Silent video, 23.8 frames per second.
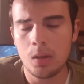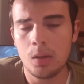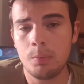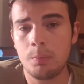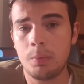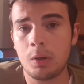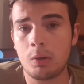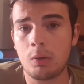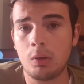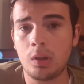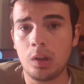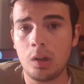
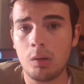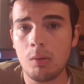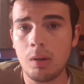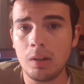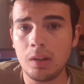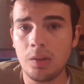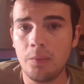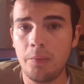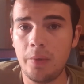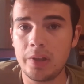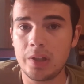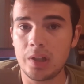Per quanto
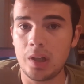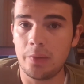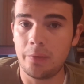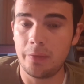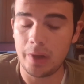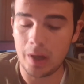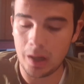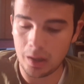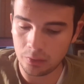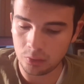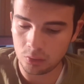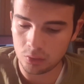riguarda invece la
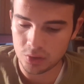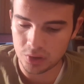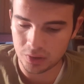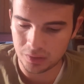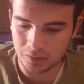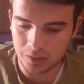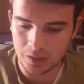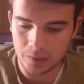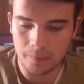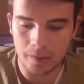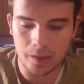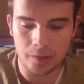finale
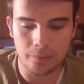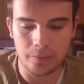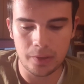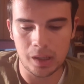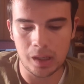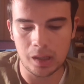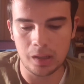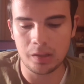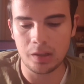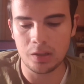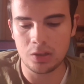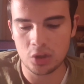successiva, la
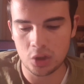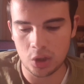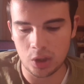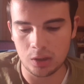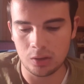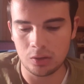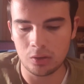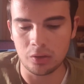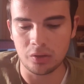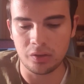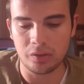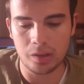finale dei
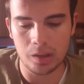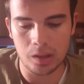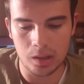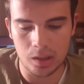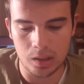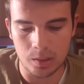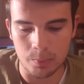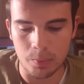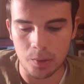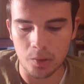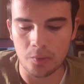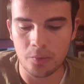100 stile
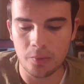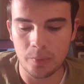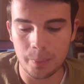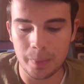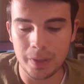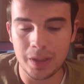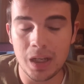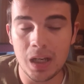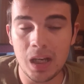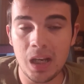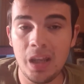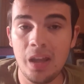libero
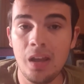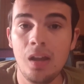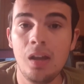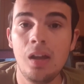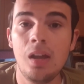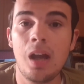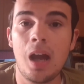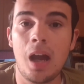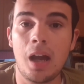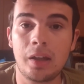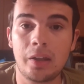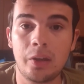femminili,
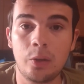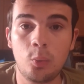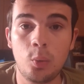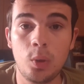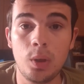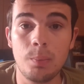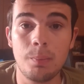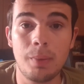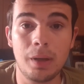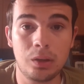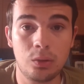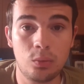anche
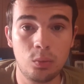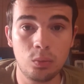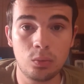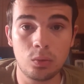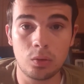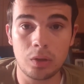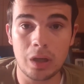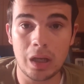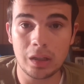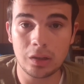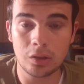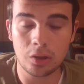qui battuto
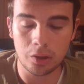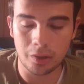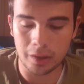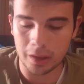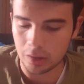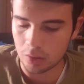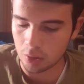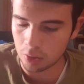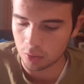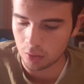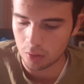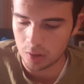un altro
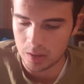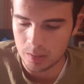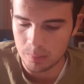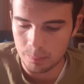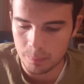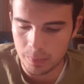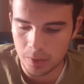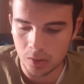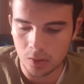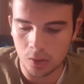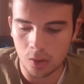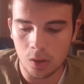record
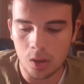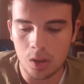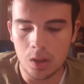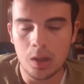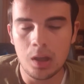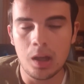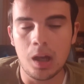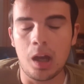olimpico,